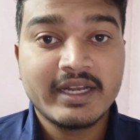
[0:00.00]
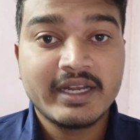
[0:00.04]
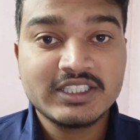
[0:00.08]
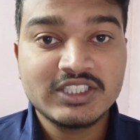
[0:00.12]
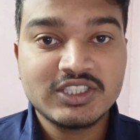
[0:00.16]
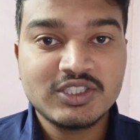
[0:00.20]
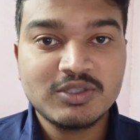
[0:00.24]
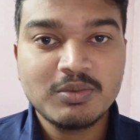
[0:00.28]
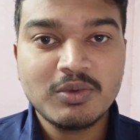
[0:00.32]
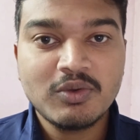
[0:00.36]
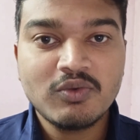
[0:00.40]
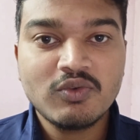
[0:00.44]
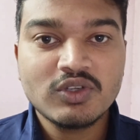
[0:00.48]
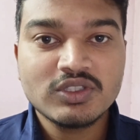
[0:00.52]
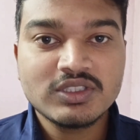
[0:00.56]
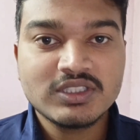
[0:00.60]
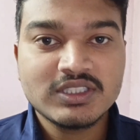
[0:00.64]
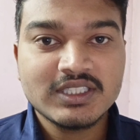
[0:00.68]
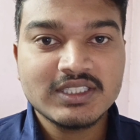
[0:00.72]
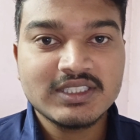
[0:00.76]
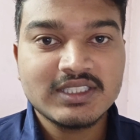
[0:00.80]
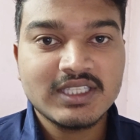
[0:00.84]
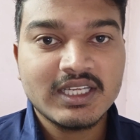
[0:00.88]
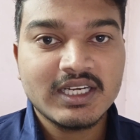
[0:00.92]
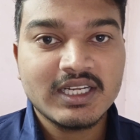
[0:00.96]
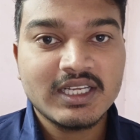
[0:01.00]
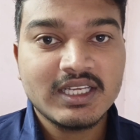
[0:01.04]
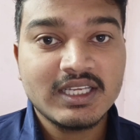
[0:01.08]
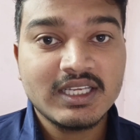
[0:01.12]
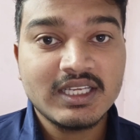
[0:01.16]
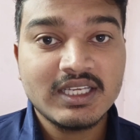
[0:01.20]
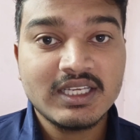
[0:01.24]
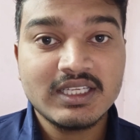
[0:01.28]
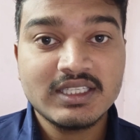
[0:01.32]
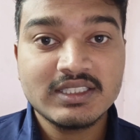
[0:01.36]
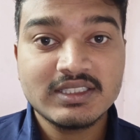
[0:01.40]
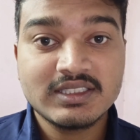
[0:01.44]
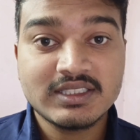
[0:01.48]
నెక్స్ట్ మూవీ వచ్చేసరికి
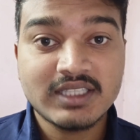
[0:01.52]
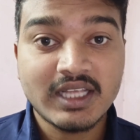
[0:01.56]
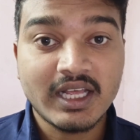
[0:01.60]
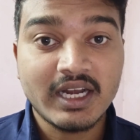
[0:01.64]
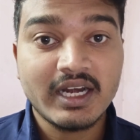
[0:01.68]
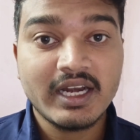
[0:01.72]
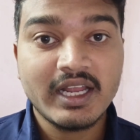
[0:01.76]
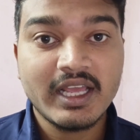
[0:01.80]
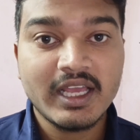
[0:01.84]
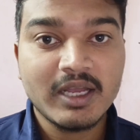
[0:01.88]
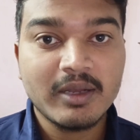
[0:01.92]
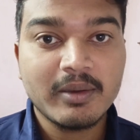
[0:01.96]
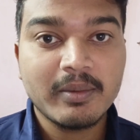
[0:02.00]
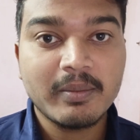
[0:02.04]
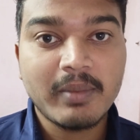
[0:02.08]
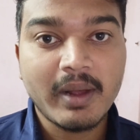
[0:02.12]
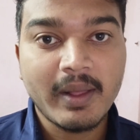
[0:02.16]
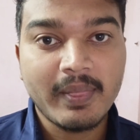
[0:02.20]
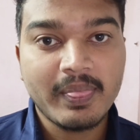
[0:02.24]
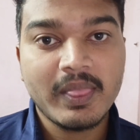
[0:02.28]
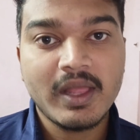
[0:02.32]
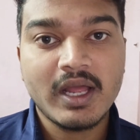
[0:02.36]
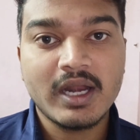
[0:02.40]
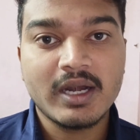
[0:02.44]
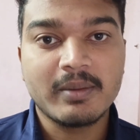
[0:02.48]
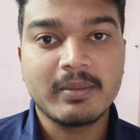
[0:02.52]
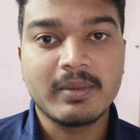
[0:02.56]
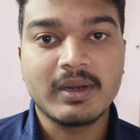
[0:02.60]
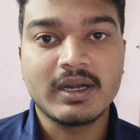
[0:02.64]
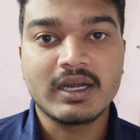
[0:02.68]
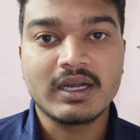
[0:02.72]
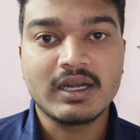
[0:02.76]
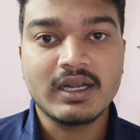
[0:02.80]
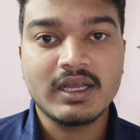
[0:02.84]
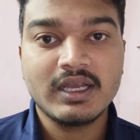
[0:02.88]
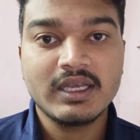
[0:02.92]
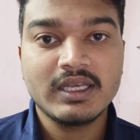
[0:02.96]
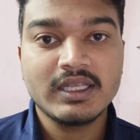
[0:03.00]
సర్రేక్ బంద్
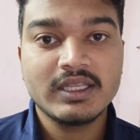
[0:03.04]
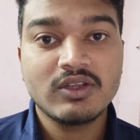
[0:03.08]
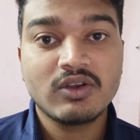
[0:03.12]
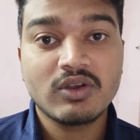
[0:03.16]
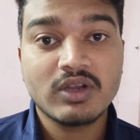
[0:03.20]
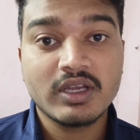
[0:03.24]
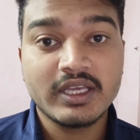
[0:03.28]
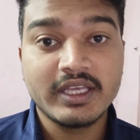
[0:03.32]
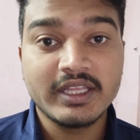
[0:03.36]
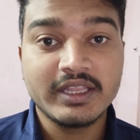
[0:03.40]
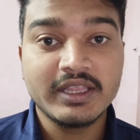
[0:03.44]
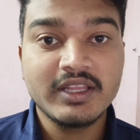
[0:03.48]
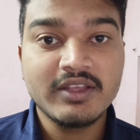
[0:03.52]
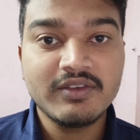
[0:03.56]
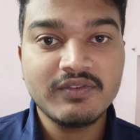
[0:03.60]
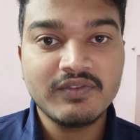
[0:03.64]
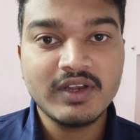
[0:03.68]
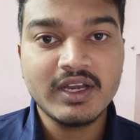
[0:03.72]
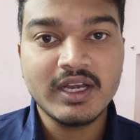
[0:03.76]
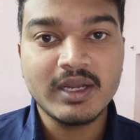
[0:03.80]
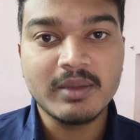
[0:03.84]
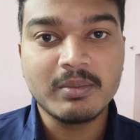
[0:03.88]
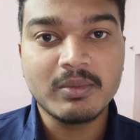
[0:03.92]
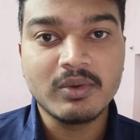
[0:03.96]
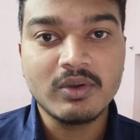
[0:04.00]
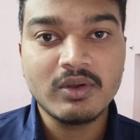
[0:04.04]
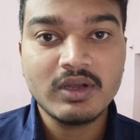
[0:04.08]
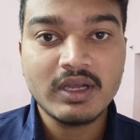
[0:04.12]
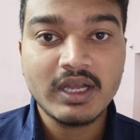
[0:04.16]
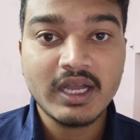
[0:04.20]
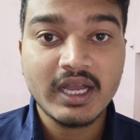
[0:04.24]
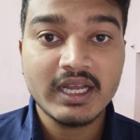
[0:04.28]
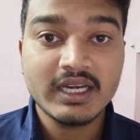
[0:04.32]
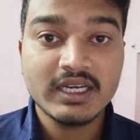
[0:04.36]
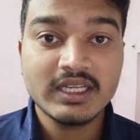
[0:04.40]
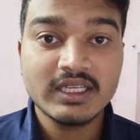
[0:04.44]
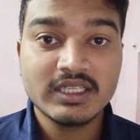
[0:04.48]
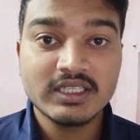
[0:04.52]
అనమాట ఇది ఒక హిందీ ఫిలిము
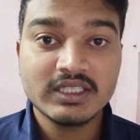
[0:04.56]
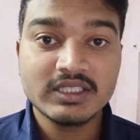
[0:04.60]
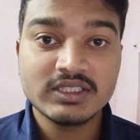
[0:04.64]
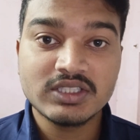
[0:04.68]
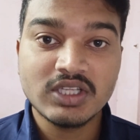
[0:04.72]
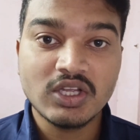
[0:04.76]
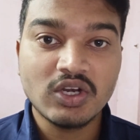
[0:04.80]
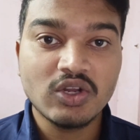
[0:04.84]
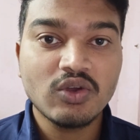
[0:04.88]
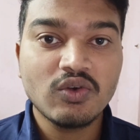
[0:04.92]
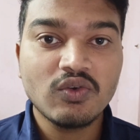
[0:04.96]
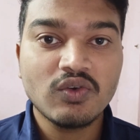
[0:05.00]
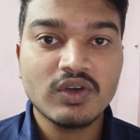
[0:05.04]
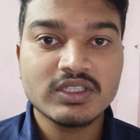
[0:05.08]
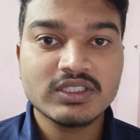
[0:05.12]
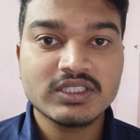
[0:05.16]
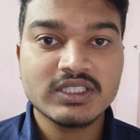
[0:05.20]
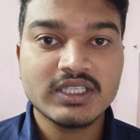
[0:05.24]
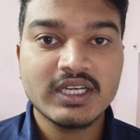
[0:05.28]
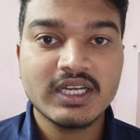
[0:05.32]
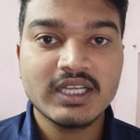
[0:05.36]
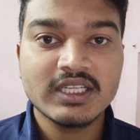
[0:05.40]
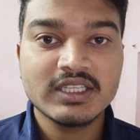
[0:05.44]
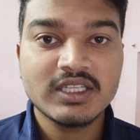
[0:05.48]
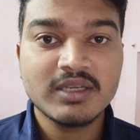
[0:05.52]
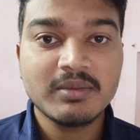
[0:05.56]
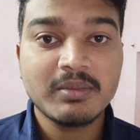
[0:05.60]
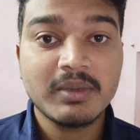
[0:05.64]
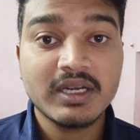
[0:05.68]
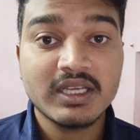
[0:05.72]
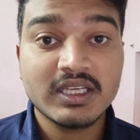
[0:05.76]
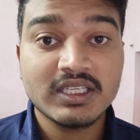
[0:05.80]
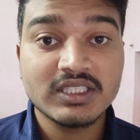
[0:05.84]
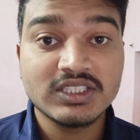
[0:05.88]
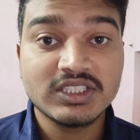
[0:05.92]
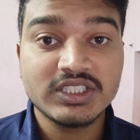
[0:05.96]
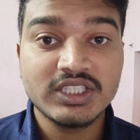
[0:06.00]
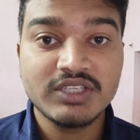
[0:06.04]
కానీ తెలుగు వర్షన్ అయితే
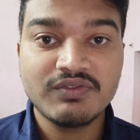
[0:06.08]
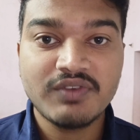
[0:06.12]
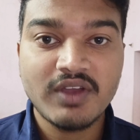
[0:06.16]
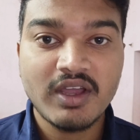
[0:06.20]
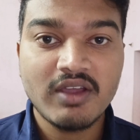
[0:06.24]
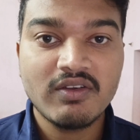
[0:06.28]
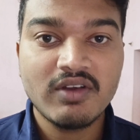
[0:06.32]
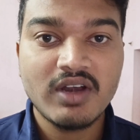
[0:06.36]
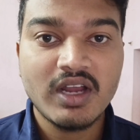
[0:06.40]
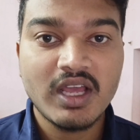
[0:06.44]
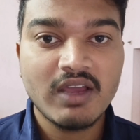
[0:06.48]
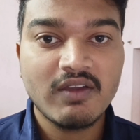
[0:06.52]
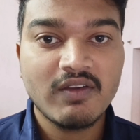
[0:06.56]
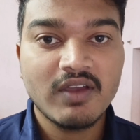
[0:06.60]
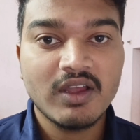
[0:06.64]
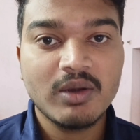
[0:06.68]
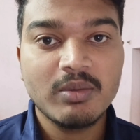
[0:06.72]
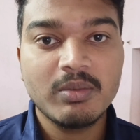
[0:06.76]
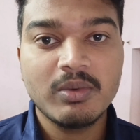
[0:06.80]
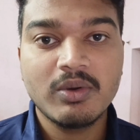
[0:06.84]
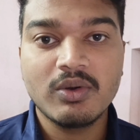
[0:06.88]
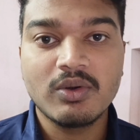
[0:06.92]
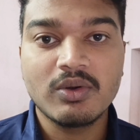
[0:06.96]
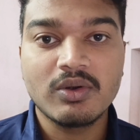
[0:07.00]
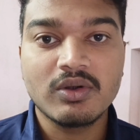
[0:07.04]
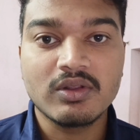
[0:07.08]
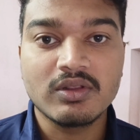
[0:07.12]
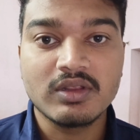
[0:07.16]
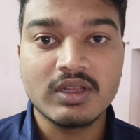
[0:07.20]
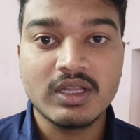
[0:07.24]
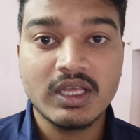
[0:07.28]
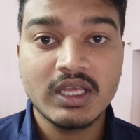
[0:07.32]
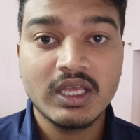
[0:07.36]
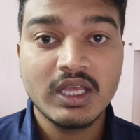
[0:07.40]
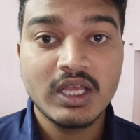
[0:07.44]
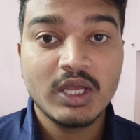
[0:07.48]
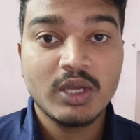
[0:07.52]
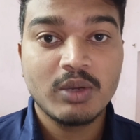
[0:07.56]
మనకి జీ ఫైవ్లో అవైలబుల్ ఉంటుంది
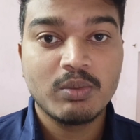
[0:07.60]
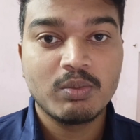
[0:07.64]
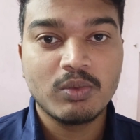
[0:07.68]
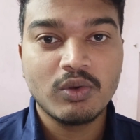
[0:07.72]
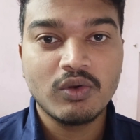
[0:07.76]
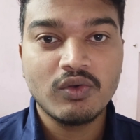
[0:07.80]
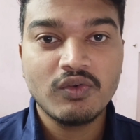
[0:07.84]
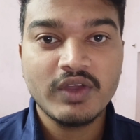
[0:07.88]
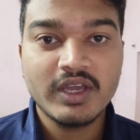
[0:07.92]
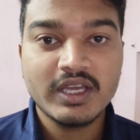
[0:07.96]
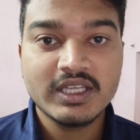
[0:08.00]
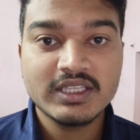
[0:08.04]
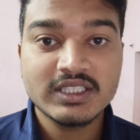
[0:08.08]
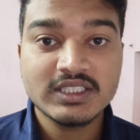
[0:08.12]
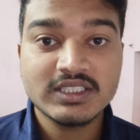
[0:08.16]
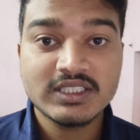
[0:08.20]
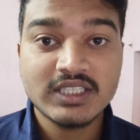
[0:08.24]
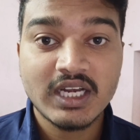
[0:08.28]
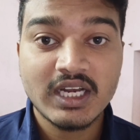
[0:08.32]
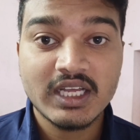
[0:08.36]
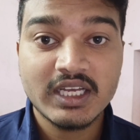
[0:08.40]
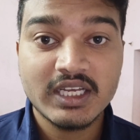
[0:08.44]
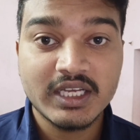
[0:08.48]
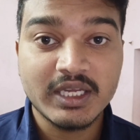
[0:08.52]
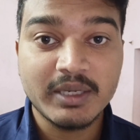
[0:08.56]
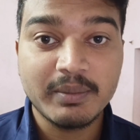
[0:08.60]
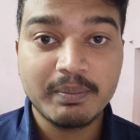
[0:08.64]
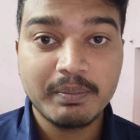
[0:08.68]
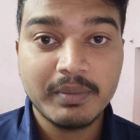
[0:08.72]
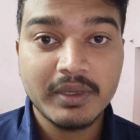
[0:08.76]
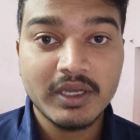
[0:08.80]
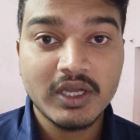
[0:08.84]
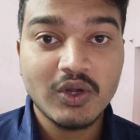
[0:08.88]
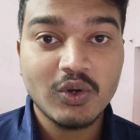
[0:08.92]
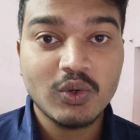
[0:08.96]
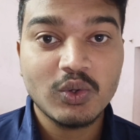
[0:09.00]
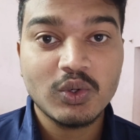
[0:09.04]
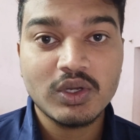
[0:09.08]
మూవీ అయితే చాలా
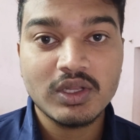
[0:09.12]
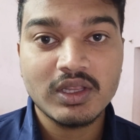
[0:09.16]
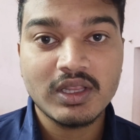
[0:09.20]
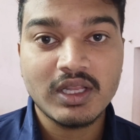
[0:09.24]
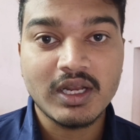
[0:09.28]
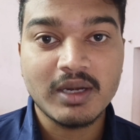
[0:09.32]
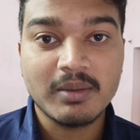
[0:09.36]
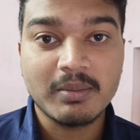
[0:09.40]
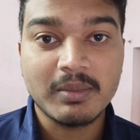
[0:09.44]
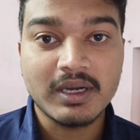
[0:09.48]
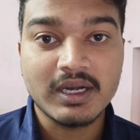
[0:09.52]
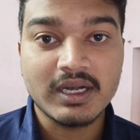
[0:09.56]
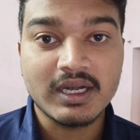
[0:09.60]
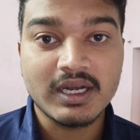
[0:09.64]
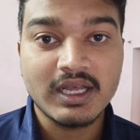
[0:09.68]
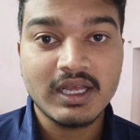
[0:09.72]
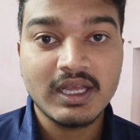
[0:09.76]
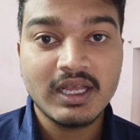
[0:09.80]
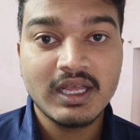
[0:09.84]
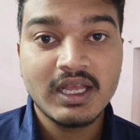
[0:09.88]
క్రిప్పింగ్గా అనమాట